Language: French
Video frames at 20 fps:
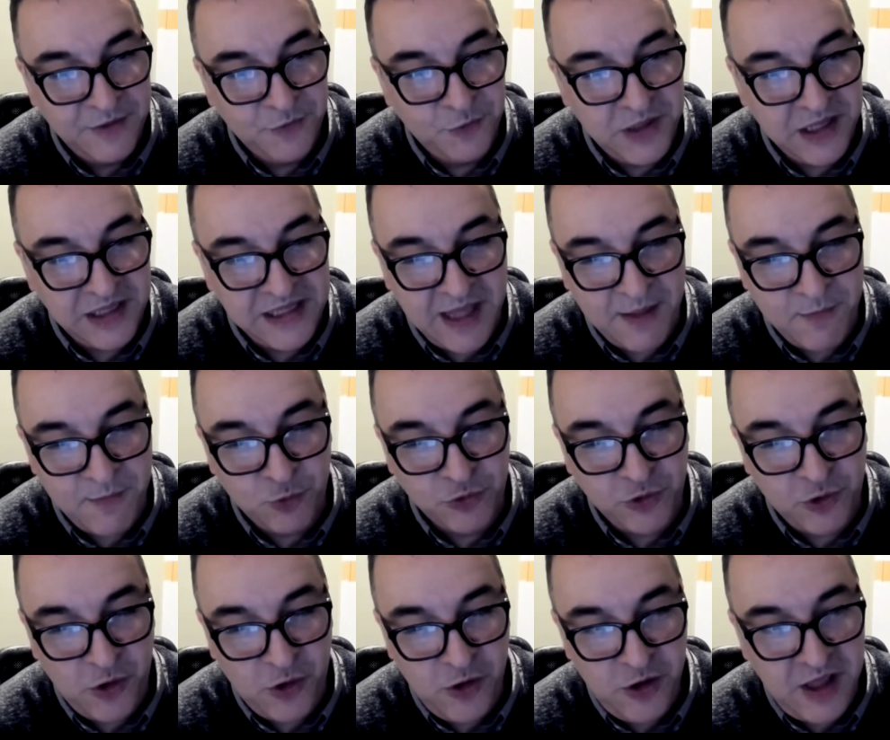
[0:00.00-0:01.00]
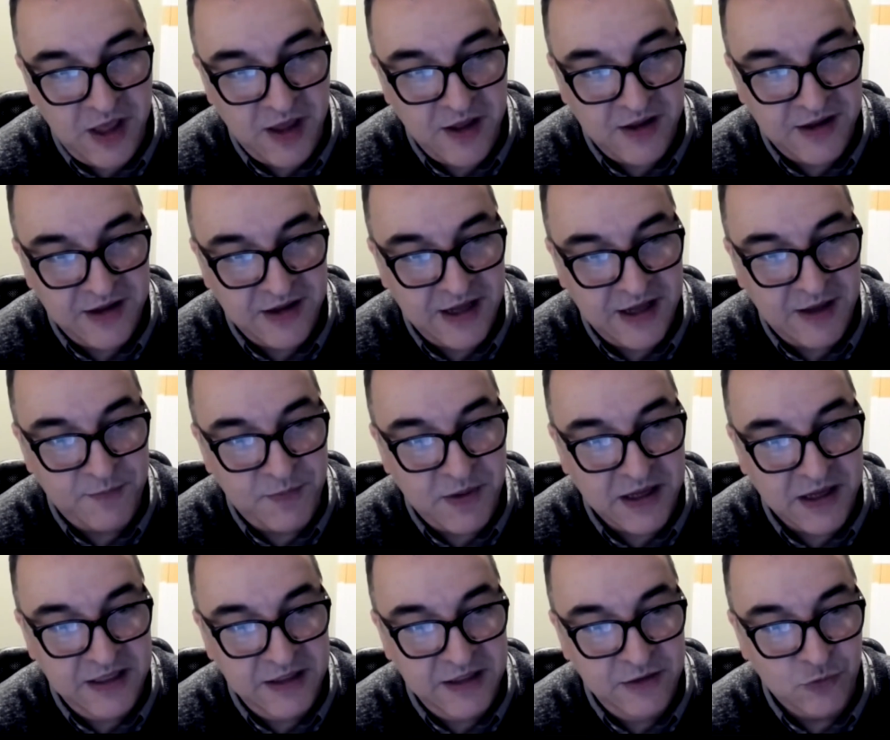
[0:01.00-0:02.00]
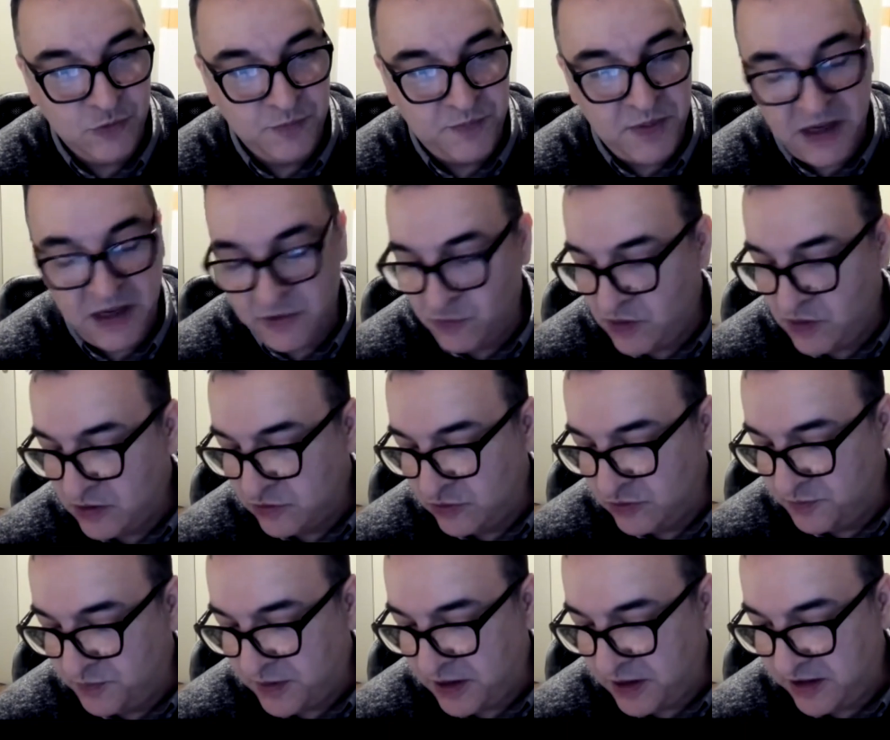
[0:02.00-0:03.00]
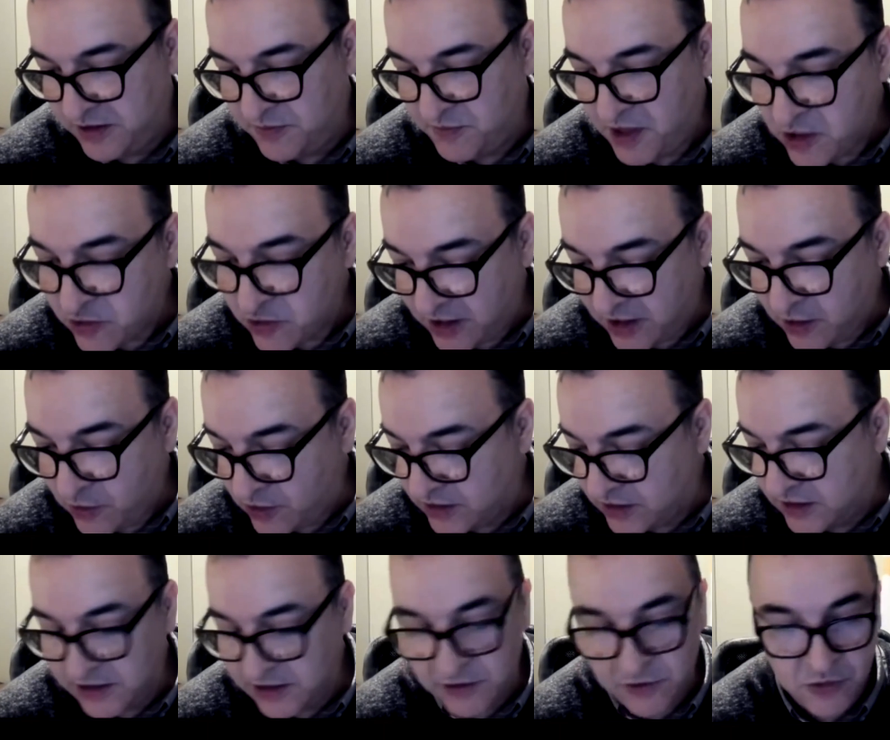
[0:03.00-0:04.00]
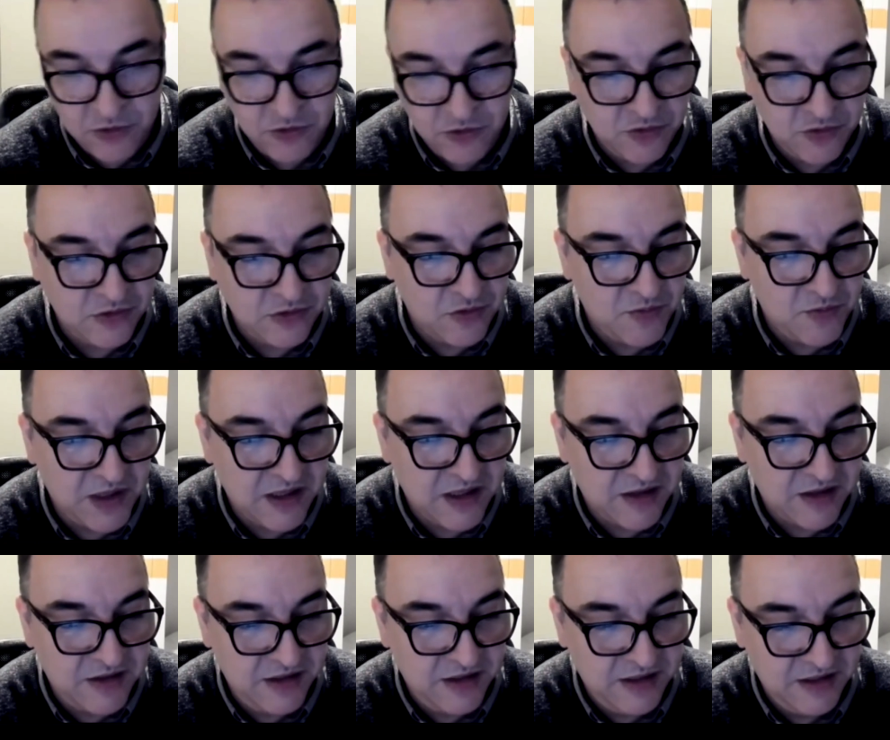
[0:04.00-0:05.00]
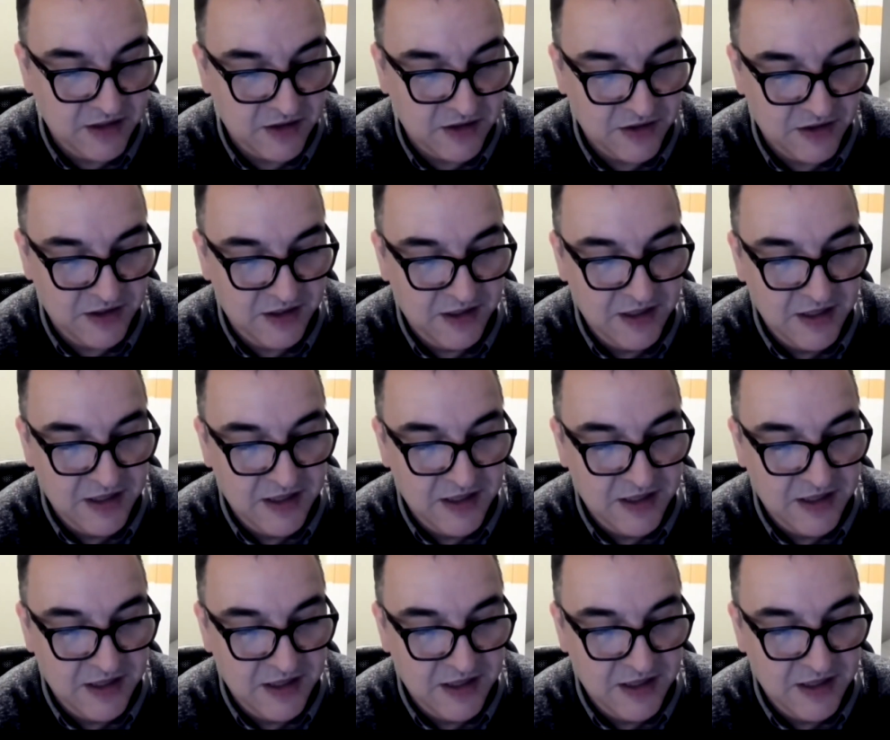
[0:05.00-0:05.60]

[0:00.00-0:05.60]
Donc, qui était à Montreuil, à, Paris, donc pas loin de Pressimage, d'ailleurs, un éditeur de, magazine. Euh,